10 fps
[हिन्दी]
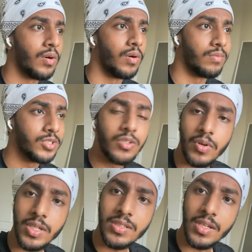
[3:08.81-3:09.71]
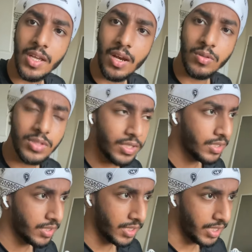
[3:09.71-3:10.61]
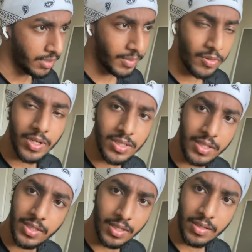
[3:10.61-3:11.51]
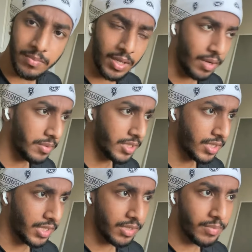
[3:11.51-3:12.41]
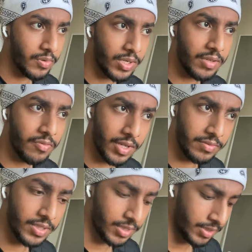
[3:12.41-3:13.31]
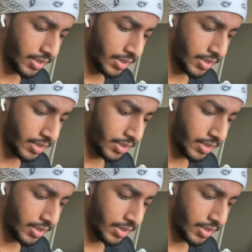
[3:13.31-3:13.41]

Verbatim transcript: और मेरे ट्वेंटी थ्री अलाउ था एक में ट्वेंटी थ्री था बराबर था एक में ट्वेंटी फाइव था